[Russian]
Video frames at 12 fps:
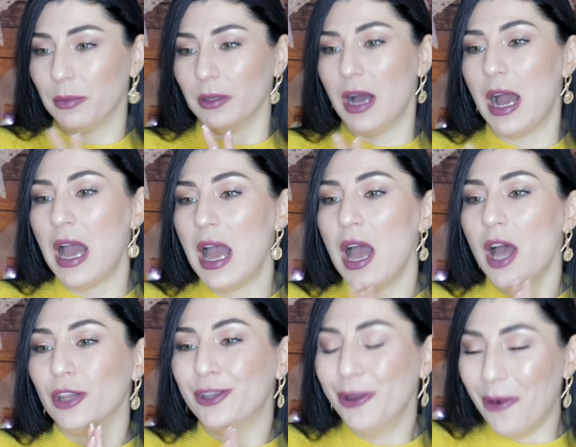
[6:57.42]
была
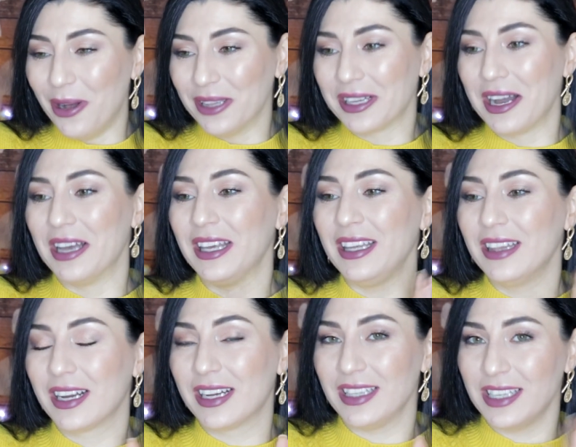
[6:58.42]
долго. И,
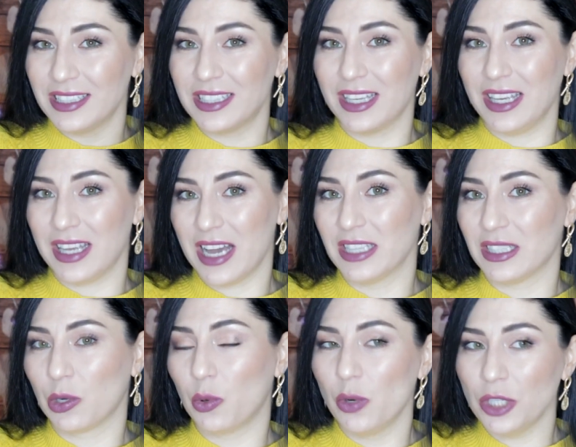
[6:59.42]
наконец-таки, я
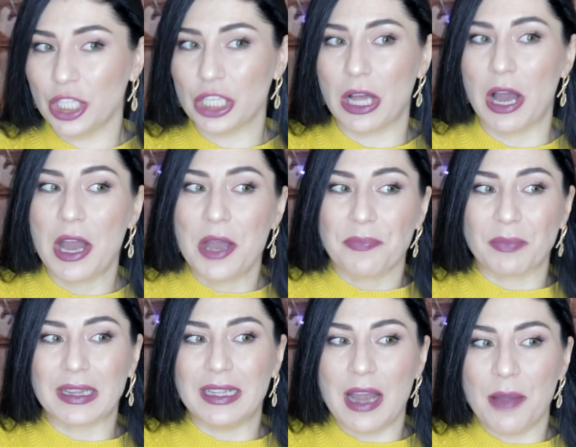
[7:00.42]
закончила.
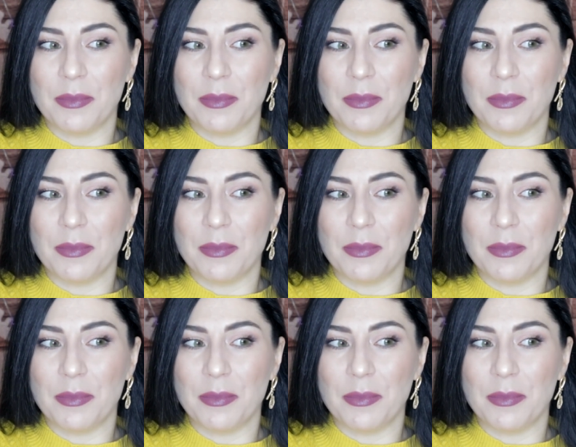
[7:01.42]
Для